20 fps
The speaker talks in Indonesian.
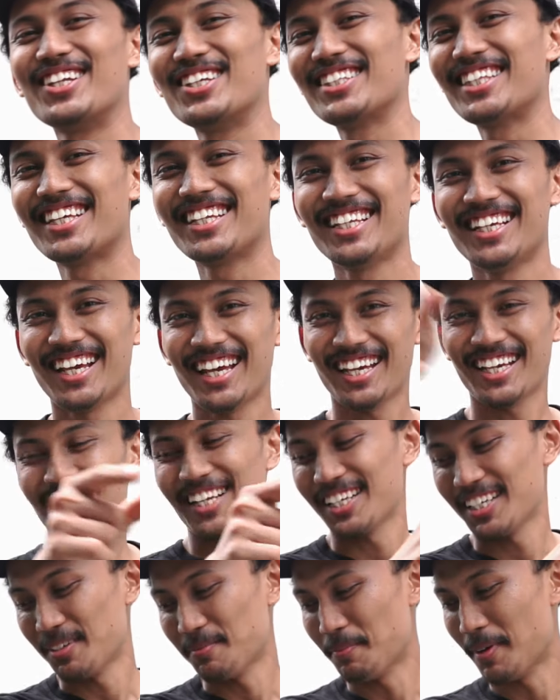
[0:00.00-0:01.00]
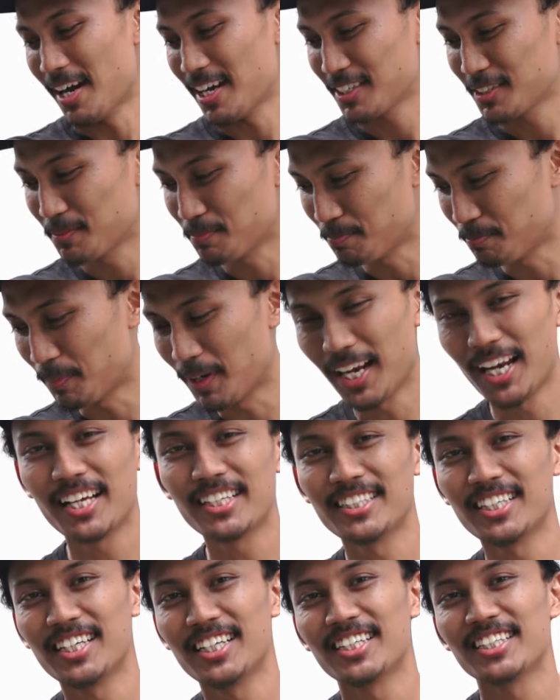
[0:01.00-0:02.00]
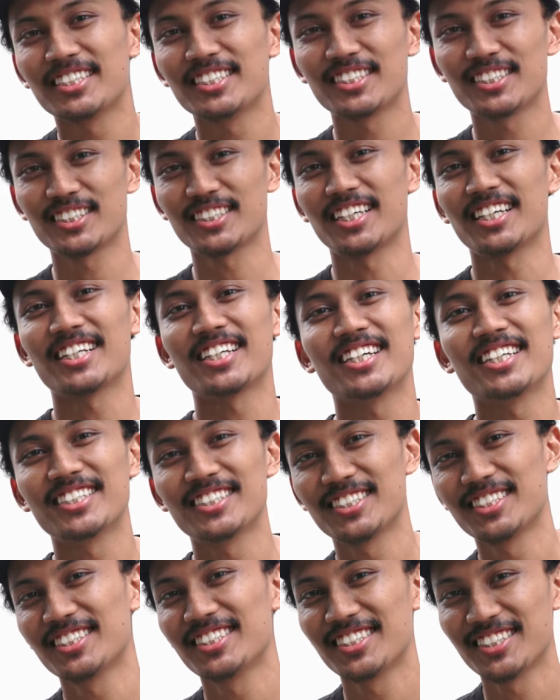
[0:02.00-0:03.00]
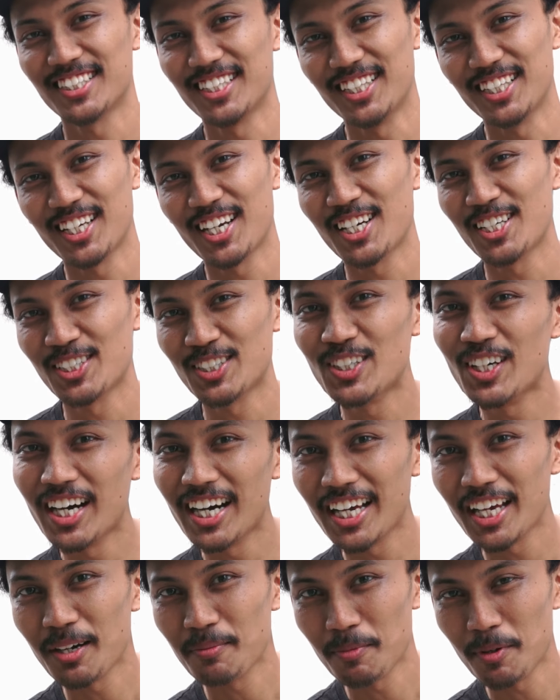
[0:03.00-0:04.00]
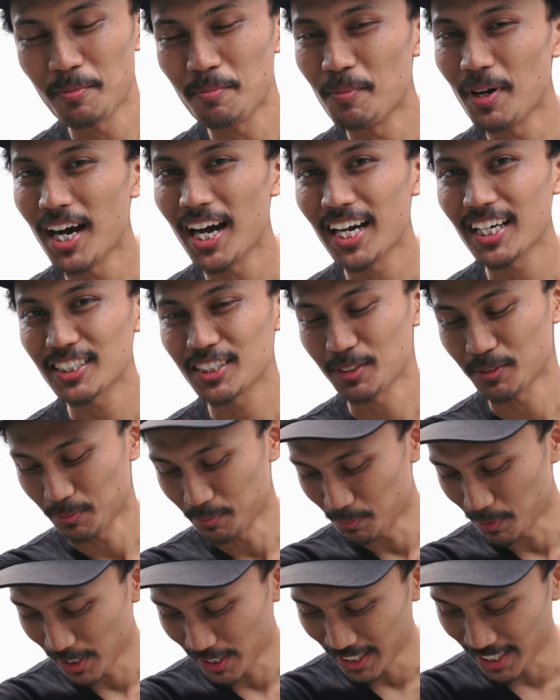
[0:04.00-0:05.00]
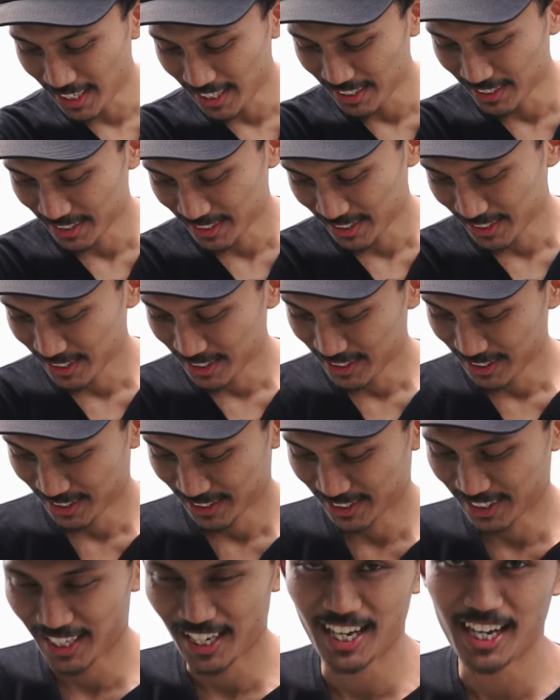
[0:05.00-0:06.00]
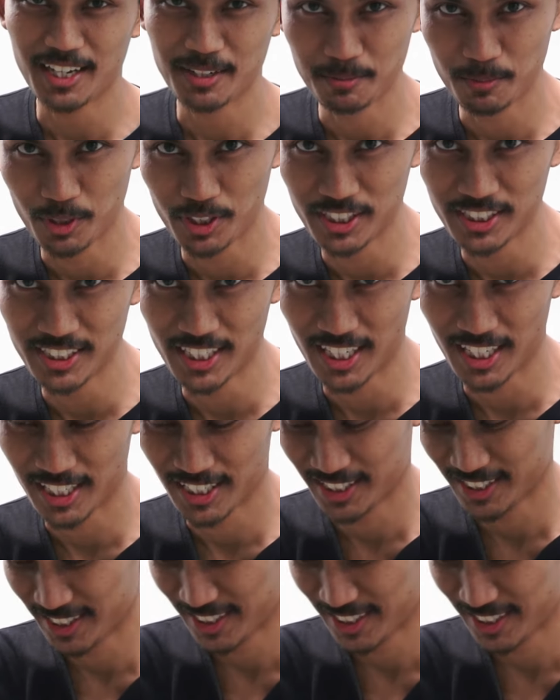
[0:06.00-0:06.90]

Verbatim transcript: kalau tadi L bahas palanya, sekarang giliran gua yang membahas bagian tengah bodinya.